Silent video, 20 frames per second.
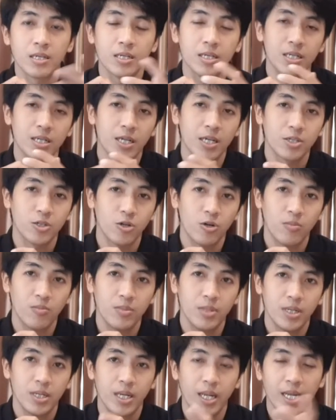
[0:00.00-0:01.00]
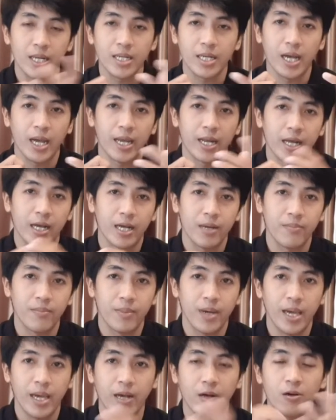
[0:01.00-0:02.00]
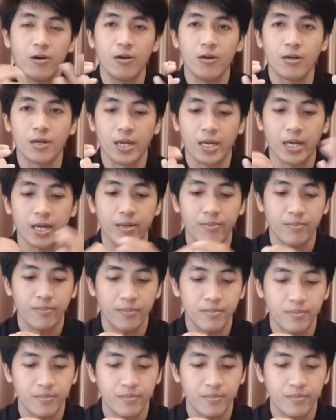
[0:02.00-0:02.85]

ขึ้นกระโจมมือร่างกายนะครับ ให้คล่องนะครับ